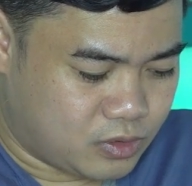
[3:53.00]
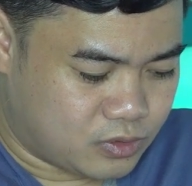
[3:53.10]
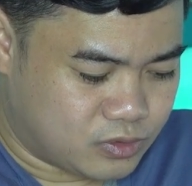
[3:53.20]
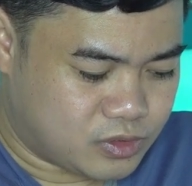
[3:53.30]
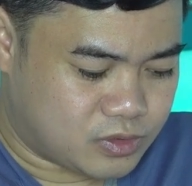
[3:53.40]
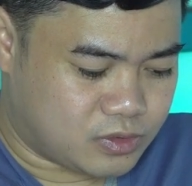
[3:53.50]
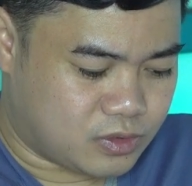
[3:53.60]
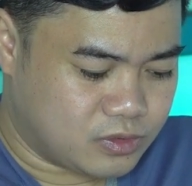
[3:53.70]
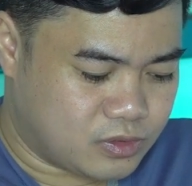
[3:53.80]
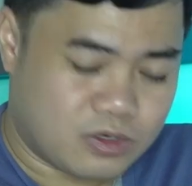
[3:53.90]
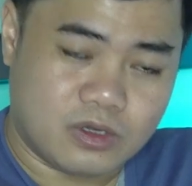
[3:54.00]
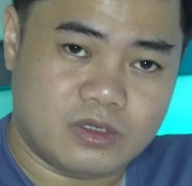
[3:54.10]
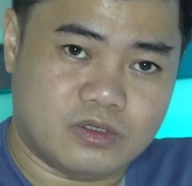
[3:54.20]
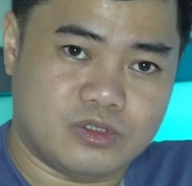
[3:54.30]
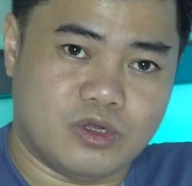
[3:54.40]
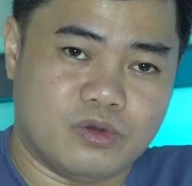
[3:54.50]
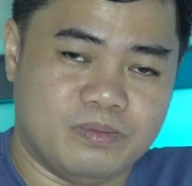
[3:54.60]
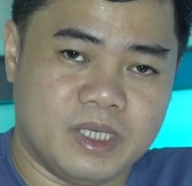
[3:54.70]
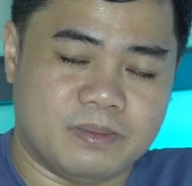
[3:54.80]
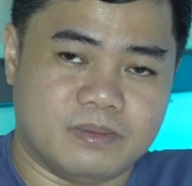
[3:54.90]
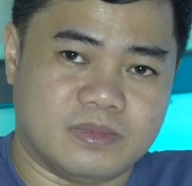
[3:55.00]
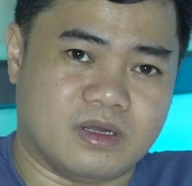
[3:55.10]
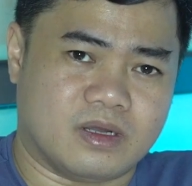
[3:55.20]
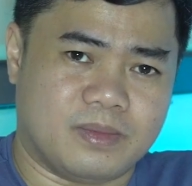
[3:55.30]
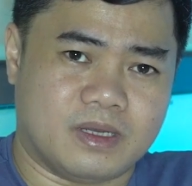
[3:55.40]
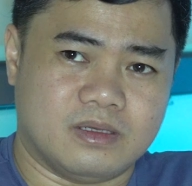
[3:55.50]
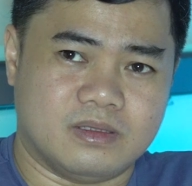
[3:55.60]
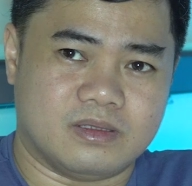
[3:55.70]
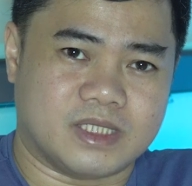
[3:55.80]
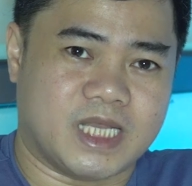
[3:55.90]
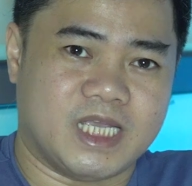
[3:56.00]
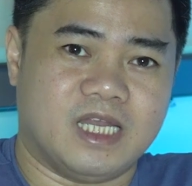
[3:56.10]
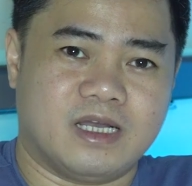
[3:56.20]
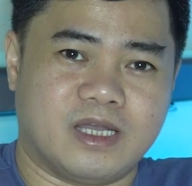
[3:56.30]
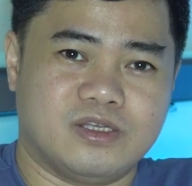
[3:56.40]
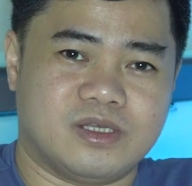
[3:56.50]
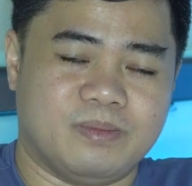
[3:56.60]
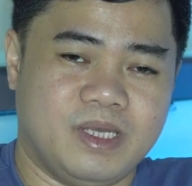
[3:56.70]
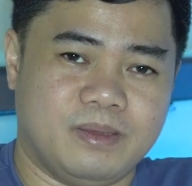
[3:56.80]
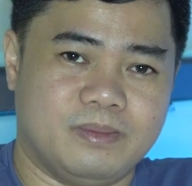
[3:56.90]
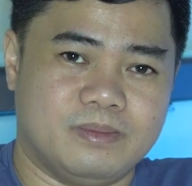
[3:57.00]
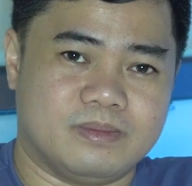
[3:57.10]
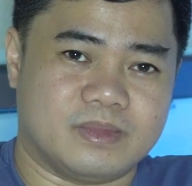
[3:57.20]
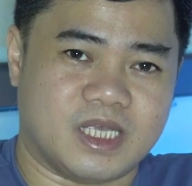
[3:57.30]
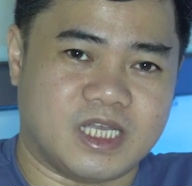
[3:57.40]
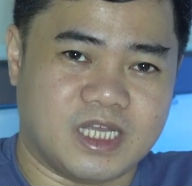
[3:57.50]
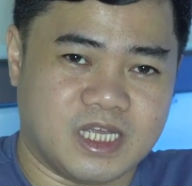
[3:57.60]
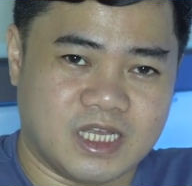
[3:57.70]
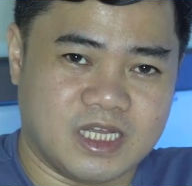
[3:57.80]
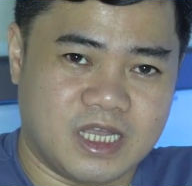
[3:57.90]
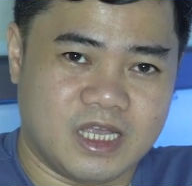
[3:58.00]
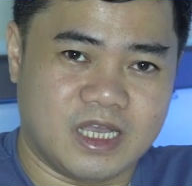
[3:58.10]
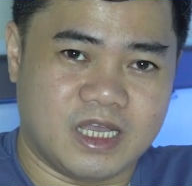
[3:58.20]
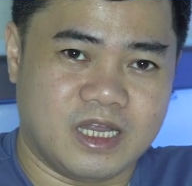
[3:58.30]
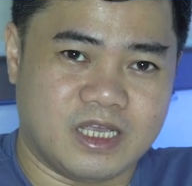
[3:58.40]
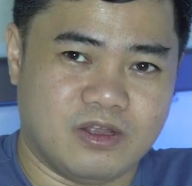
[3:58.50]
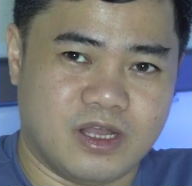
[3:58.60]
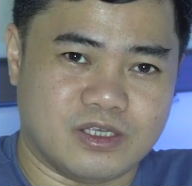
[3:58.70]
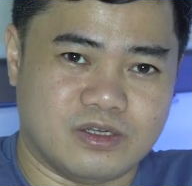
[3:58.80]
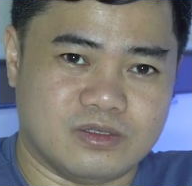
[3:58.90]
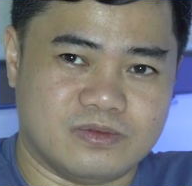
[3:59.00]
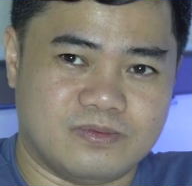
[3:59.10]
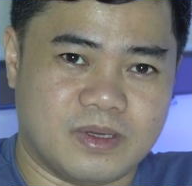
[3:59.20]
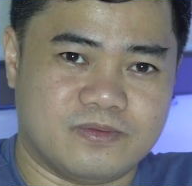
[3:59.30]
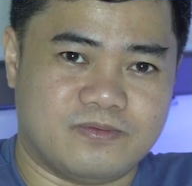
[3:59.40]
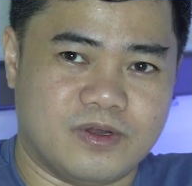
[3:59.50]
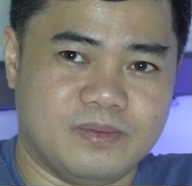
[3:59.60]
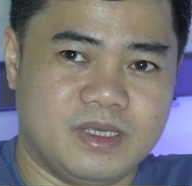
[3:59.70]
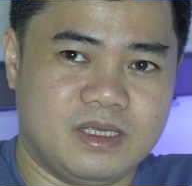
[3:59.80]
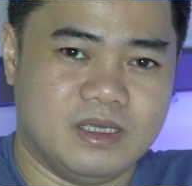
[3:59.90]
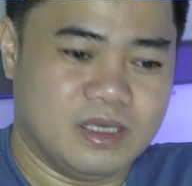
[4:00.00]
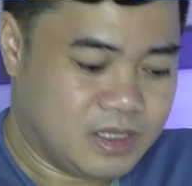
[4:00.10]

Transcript: cruise control no beep na kapag nailang kayo sa beep ikiklik nyo lang yon but for me